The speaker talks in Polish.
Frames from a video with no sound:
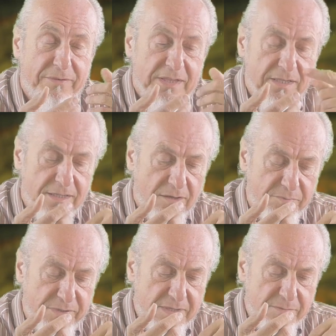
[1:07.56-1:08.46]
prywatnej
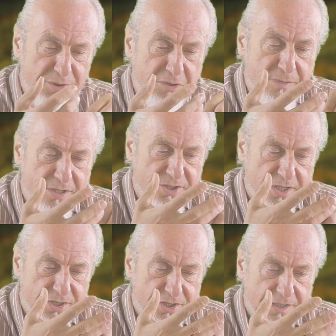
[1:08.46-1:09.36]
opinii musi mieć
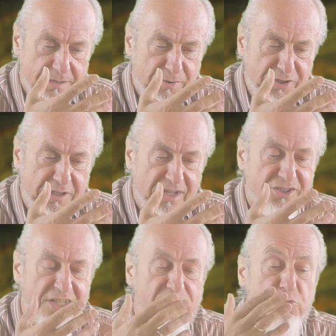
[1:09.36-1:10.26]
też, y, e, musi też
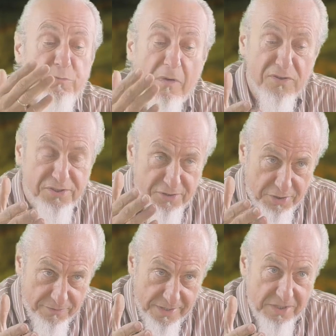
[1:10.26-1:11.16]
się służbowo
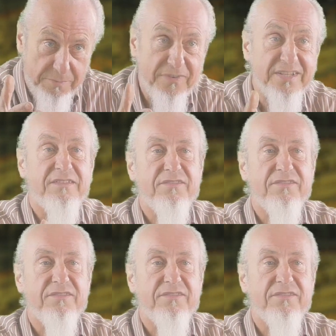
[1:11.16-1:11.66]
stosować do tak, pewnych no